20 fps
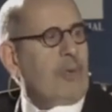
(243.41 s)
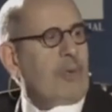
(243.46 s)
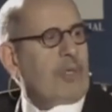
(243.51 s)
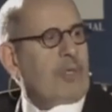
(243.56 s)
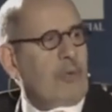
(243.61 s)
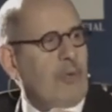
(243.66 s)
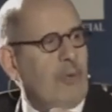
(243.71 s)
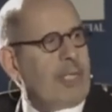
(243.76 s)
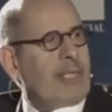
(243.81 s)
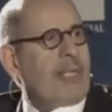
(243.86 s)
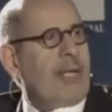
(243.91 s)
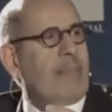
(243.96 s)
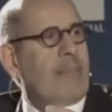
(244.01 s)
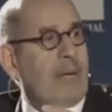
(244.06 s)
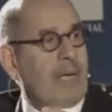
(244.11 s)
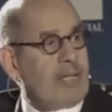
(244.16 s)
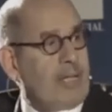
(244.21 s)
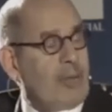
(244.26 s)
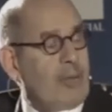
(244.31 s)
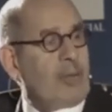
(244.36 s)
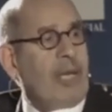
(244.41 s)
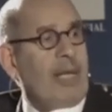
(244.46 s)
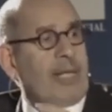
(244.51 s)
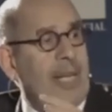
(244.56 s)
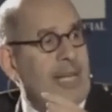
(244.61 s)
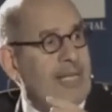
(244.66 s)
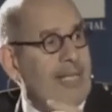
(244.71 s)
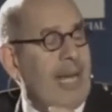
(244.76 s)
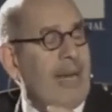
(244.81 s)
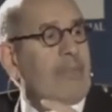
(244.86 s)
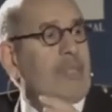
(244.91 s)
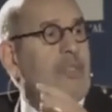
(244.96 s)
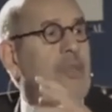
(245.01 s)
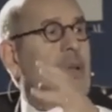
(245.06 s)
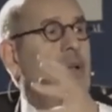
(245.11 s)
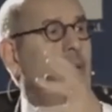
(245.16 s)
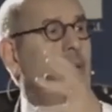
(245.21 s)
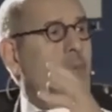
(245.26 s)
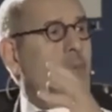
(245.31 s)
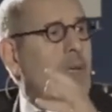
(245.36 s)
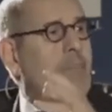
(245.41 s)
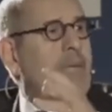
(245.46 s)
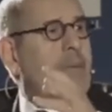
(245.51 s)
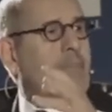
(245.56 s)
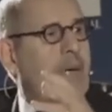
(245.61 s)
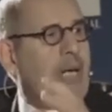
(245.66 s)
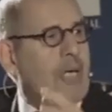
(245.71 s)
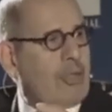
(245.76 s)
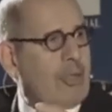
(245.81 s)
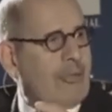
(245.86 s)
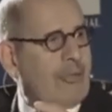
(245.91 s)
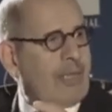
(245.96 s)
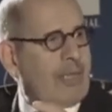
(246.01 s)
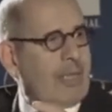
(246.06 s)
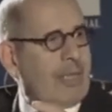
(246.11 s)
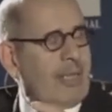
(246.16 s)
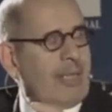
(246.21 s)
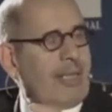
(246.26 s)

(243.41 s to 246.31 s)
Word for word: approach where the Brotherhood and the Islamists will be part of it.